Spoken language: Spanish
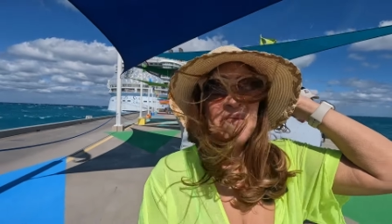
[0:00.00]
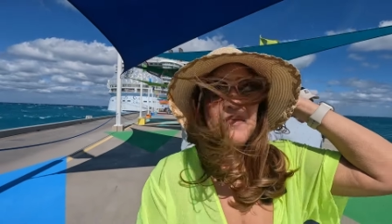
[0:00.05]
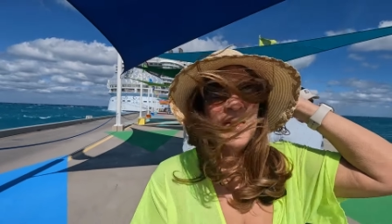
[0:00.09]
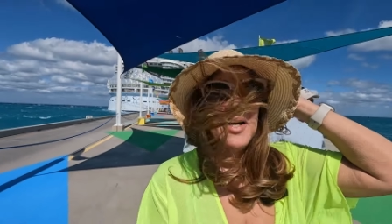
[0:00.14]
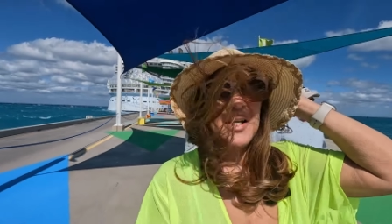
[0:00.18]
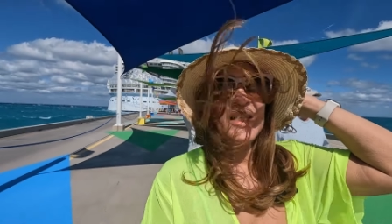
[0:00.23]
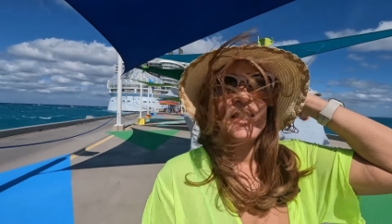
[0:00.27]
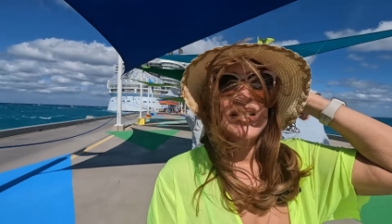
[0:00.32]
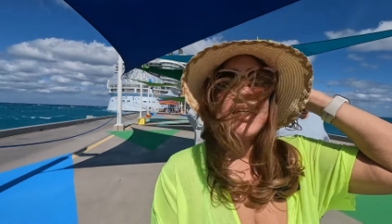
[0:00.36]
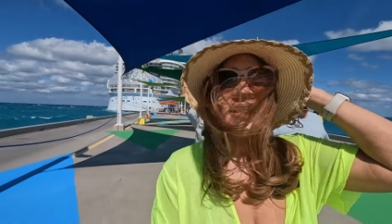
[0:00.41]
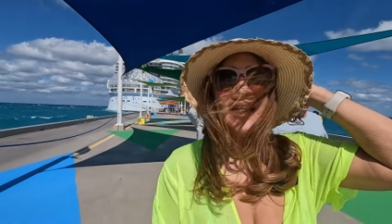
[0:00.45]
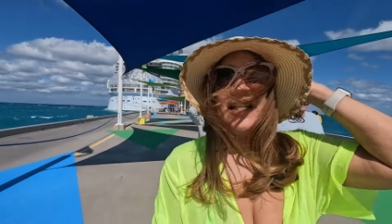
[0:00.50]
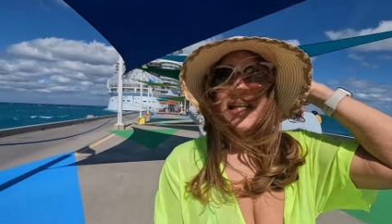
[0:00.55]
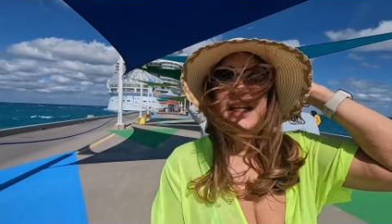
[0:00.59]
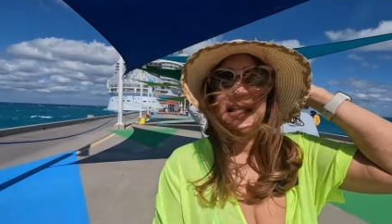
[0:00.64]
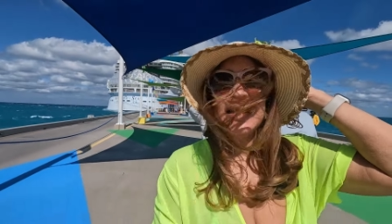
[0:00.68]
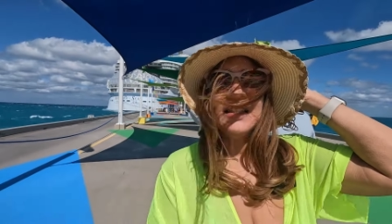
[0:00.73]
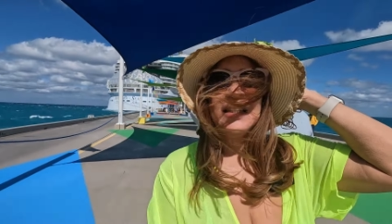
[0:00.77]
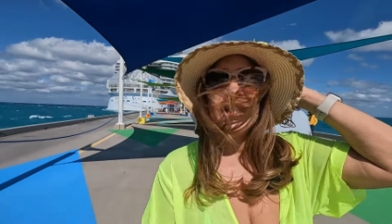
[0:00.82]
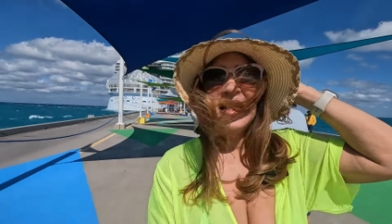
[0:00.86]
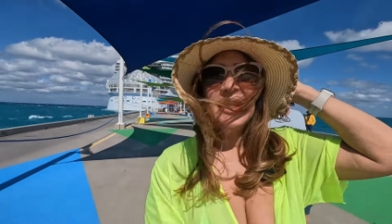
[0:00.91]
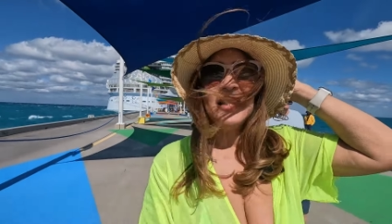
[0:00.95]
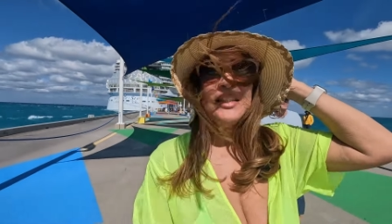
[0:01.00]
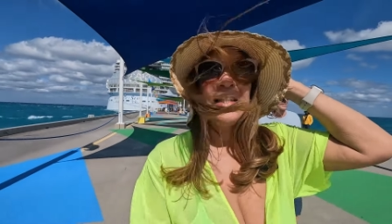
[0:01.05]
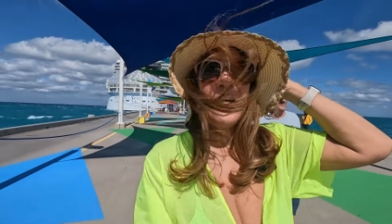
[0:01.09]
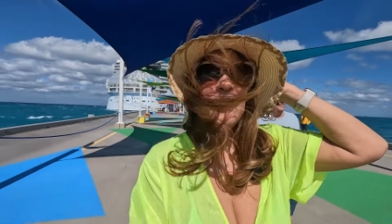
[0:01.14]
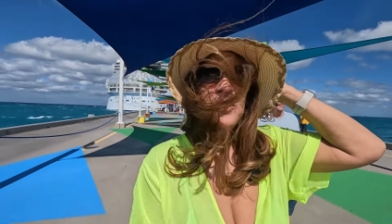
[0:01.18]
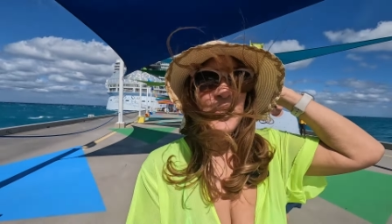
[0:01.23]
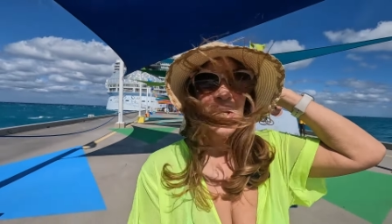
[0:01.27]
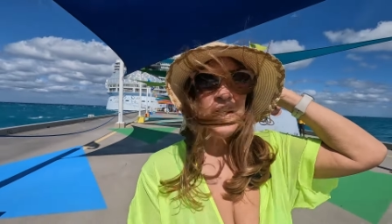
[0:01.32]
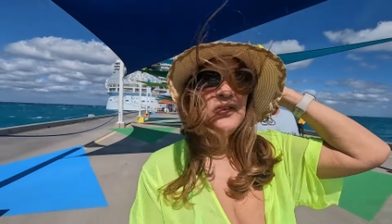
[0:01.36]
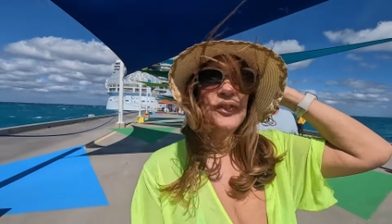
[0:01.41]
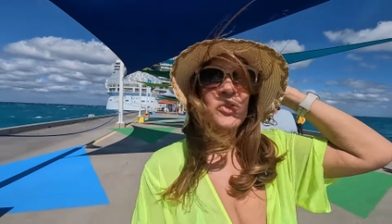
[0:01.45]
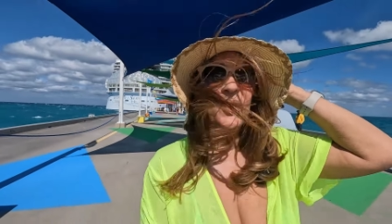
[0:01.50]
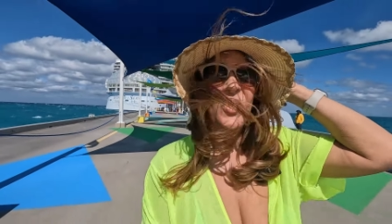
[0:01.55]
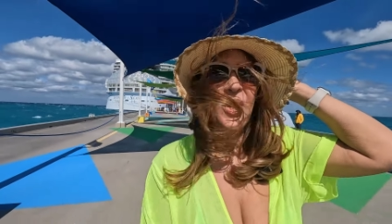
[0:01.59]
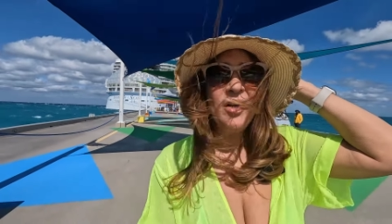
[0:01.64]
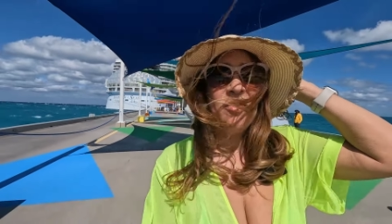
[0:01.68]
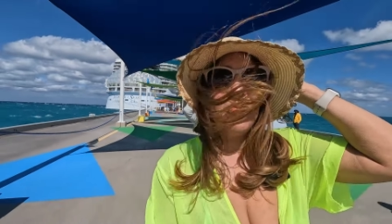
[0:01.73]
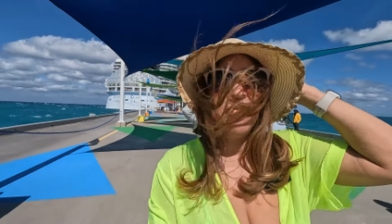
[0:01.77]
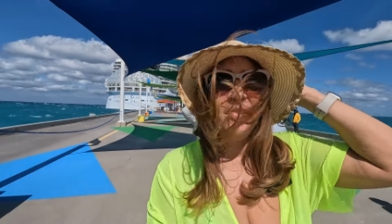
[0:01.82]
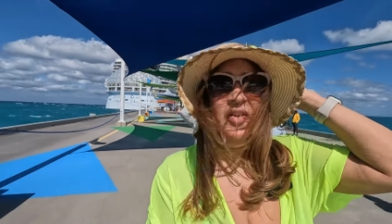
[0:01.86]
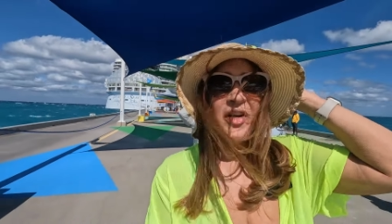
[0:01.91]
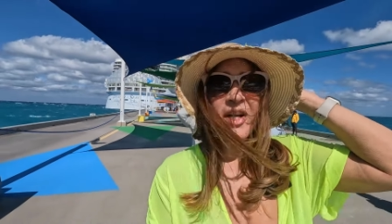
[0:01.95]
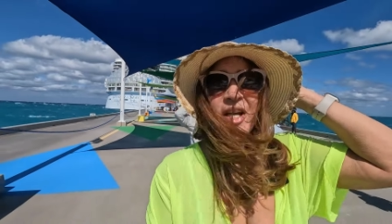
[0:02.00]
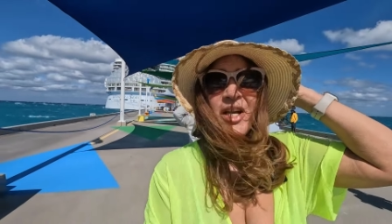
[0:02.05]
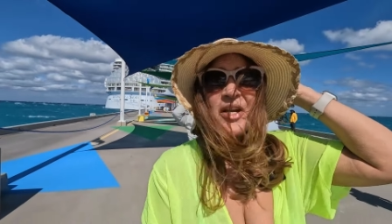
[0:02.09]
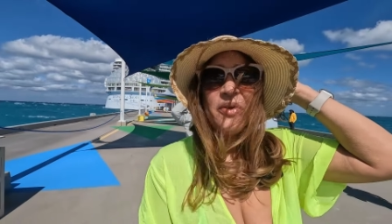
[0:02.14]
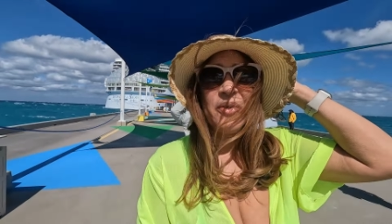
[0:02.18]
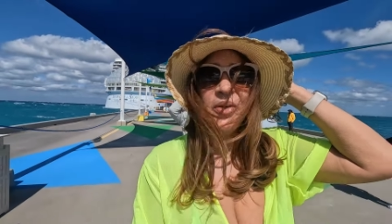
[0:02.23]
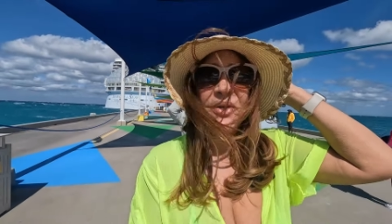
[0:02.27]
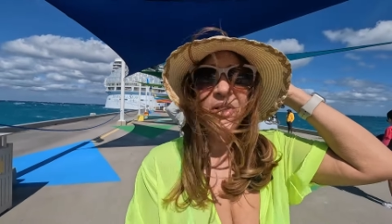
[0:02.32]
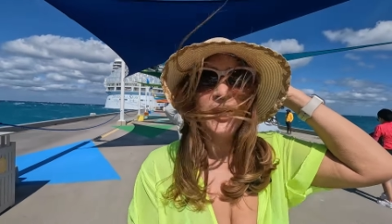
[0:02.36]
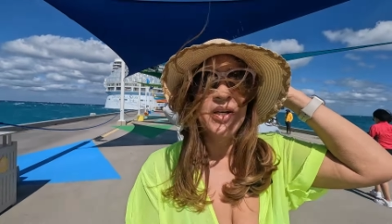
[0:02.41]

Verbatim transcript: Parece que la gente le está huyendo al frío.